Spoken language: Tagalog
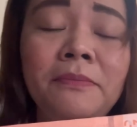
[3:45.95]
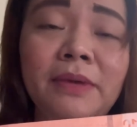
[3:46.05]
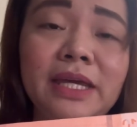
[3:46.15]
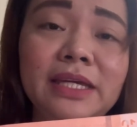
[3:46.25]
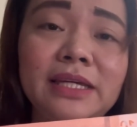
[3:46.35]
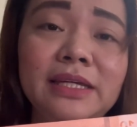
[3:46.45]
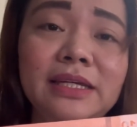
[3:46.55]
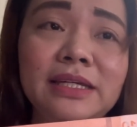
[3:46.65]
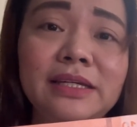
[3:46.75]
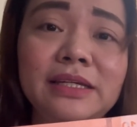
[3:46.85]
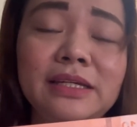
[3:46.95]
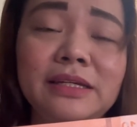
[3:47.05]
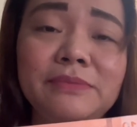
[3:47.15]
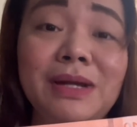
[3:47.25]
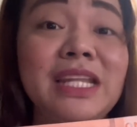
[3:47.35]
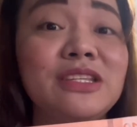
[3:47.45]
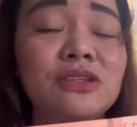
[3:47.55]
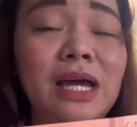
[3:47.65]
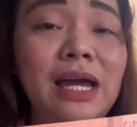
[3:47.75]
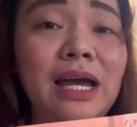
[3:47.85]
may
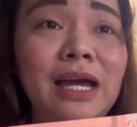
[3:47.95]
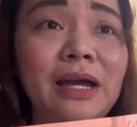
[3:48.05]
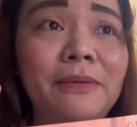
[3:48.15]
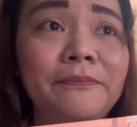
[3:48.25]
Balins, uh, ah,